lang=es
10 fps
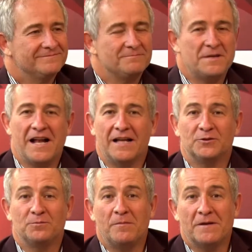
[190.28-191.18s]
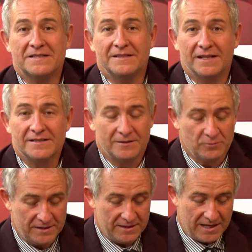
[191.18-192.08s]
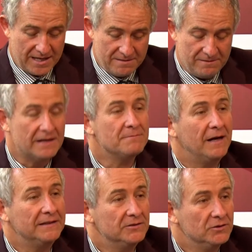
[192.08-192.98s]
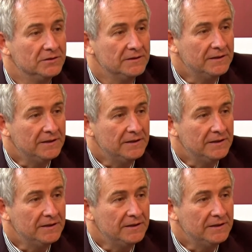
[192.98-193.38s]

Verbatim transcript: Mira, tu papá sin darse cuenta iba armando